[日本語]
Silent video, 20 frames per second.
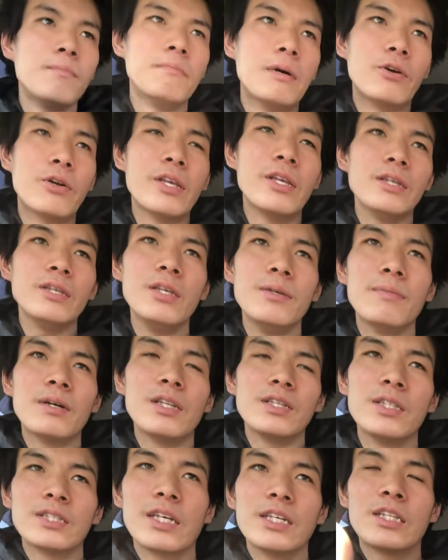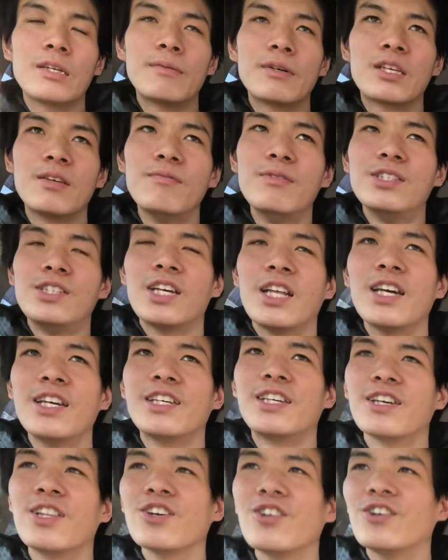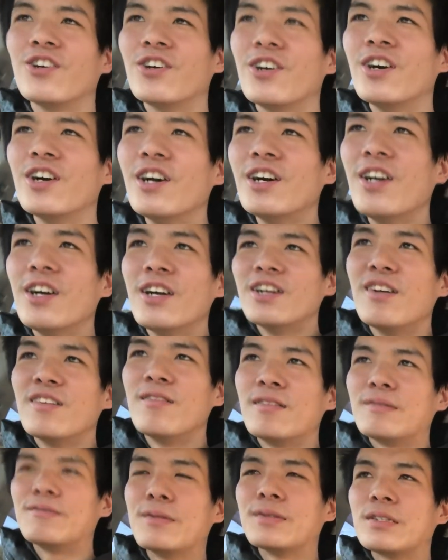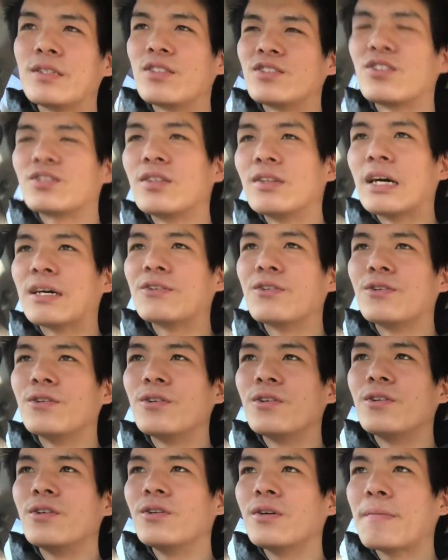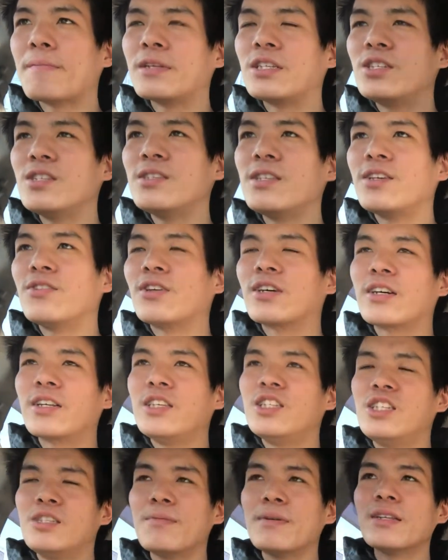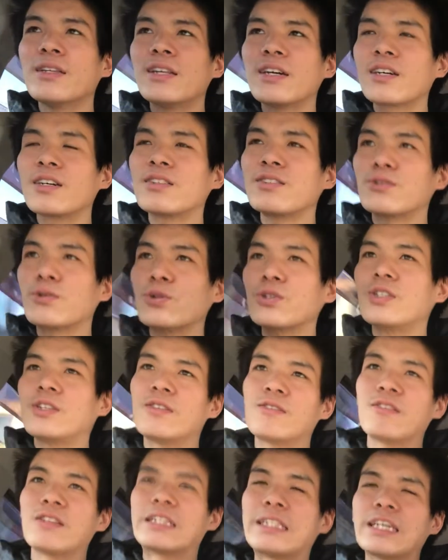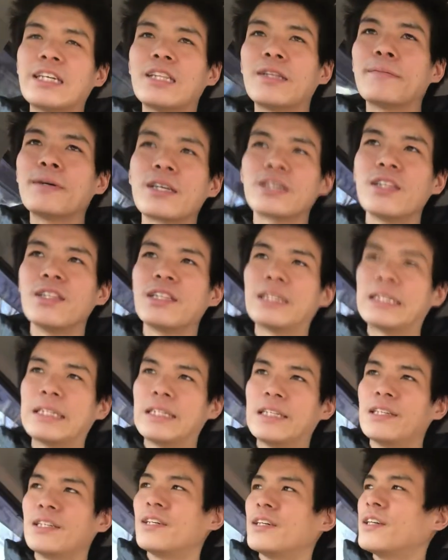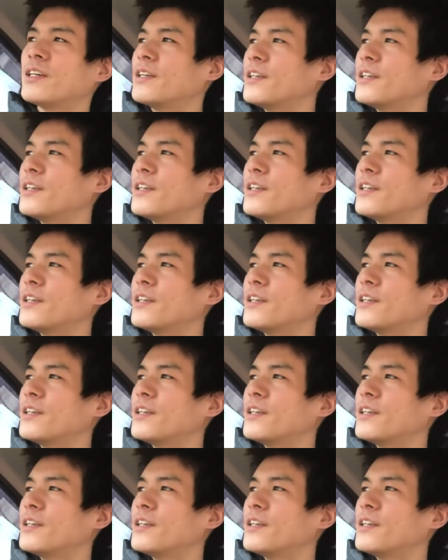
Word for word: まあ俺今ね埼玉県民じゃないけどでもずあのー、やっぱ人生の中で一番長く過ごしてたのは埼玉県なんで